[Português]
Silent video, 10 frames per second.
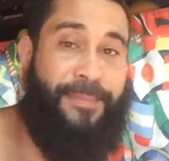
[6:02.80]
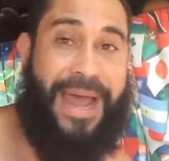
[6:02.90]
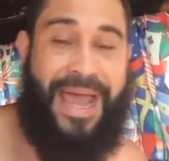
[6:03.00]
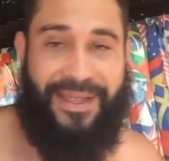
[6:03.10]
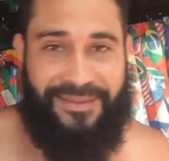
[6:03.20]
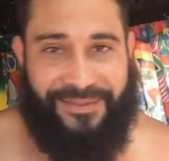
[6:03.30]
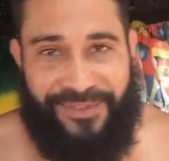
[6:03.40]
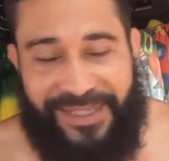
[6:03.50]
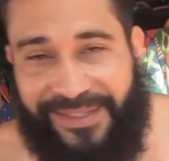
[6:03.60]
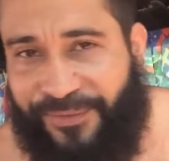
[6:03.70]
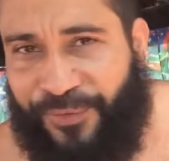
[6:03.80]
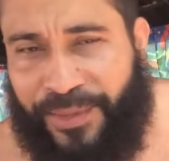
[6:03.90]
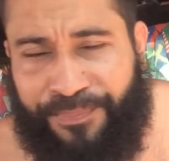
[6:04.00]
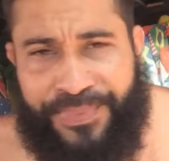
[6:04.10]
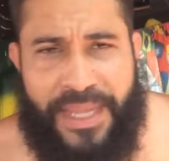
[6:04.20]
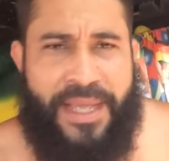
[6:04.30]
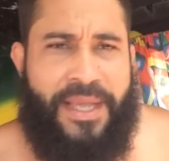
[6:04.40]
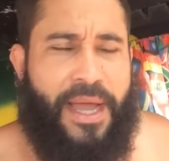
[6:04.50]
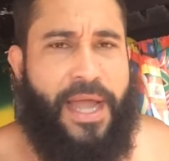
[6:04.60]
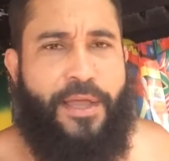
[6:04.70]
praia, enfim.
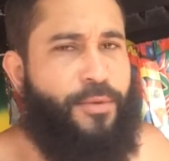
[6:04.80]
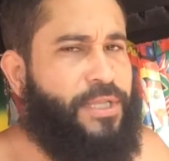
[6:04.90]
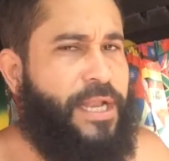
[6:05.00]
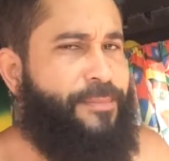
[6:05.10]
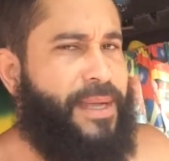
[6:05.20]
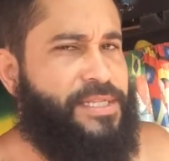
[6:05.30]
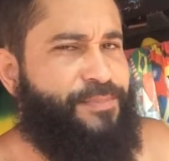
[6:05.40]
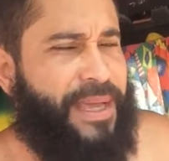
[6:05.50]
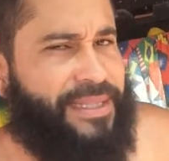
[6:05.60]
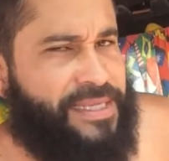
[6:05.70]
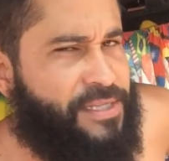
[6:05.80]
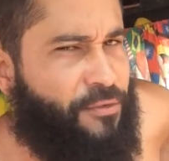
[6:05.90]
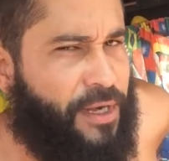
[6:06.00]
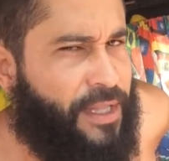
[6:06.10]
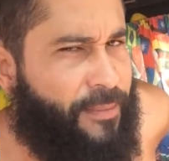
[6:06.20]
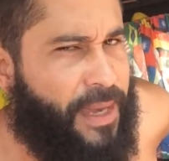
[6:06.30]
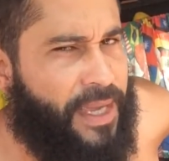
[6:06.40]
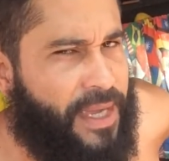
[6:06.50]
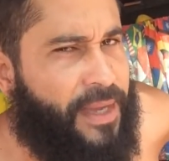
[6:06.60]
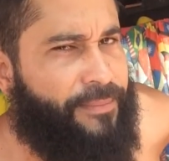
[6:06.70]
Aí eu botei ele para despertar às 5 horas da
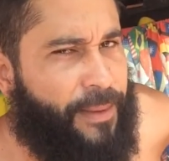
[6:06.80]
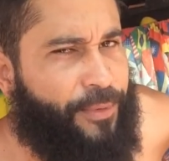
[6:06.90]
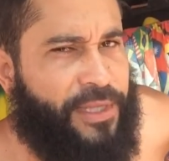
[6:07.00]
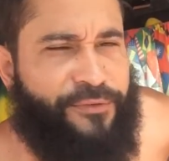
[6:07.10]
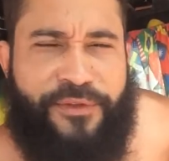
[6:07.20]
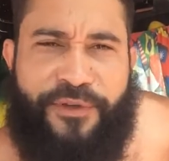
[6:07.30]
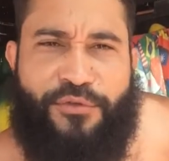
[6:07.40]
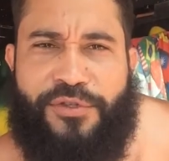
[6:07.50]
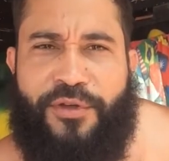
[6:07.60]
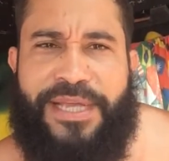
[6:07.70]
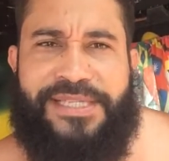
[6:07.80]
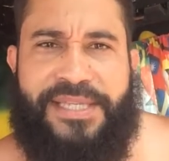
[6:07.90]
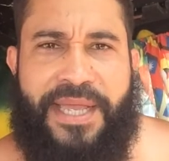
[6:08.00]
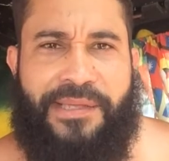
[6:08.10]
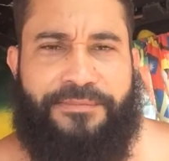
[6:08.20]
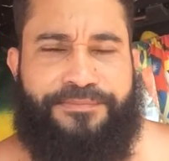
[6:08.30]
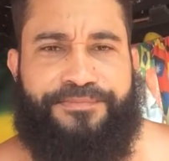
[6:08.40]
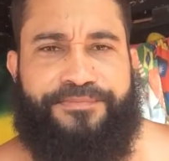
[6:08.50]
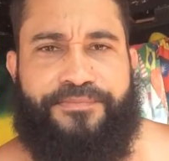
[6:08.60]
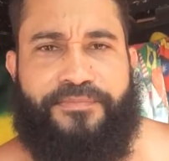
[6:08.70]
manhã, para poder vir ver o sol nascer.
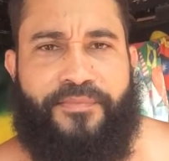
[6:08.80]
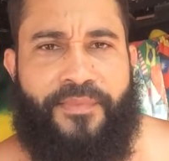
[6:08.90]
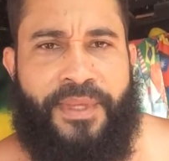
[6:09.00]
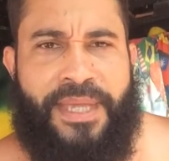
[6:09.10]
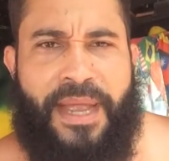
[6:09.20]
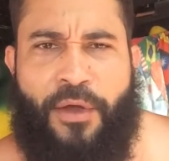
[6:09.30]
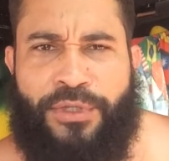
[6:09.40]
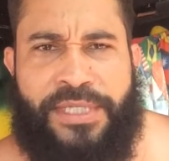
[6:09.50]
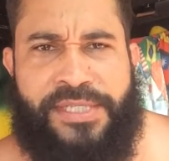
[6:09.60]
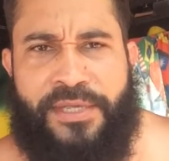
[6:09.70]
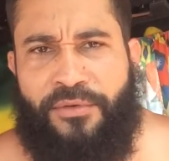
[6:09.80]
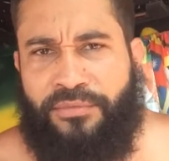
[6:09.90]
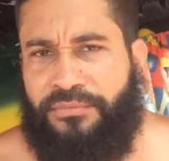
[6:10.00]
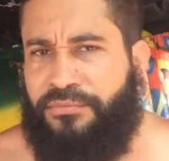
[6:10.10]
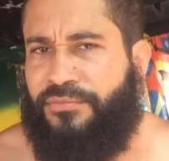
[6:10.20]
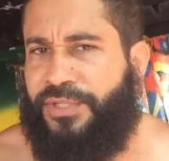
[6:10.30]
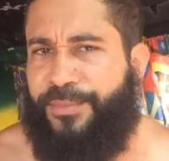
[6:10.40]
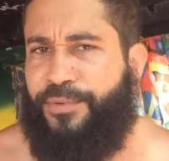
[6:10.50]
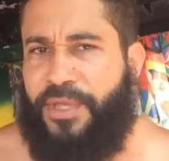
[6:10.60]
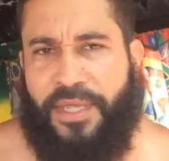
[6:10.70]
O que, que aconteceu? Não
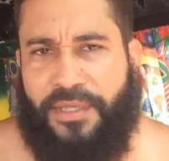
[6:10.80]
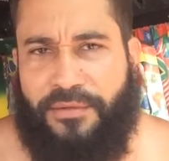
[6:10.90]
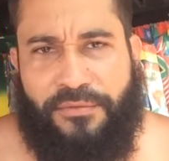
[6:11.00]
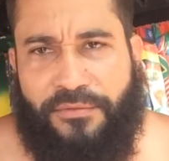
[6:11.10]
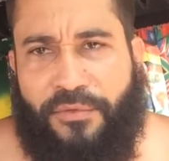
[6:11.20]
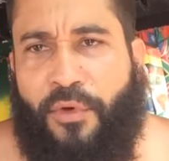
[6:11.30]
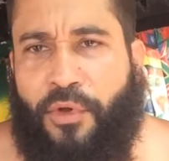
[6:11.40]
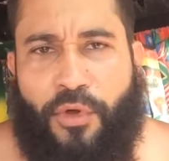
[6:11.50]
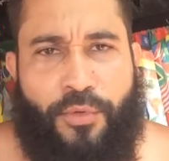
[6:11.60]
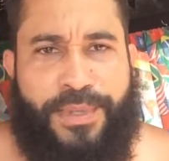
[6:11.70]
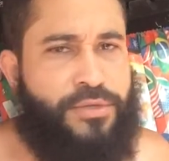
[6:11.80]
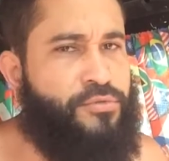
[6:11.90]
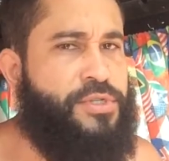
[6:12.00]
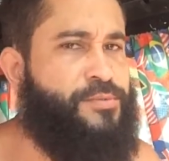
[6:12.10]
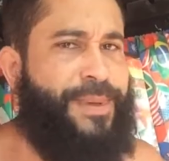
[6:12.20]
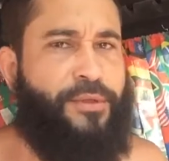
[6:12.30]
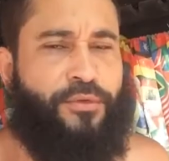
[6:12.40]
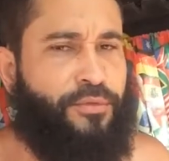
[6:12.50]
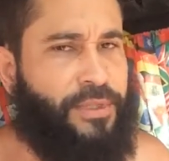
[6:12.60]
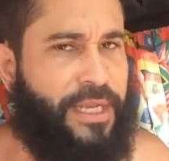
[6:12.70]
sei porque que não rolou, o bicho não
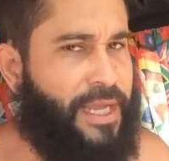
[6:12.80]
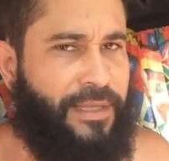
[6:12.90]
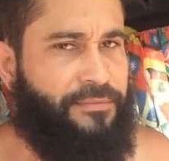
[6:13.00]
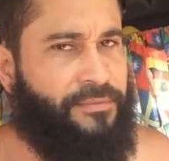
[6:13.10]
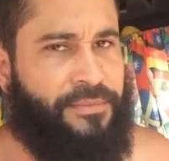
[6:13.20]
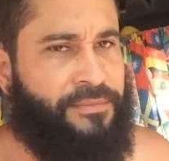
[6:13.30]
despertou, tá ligado?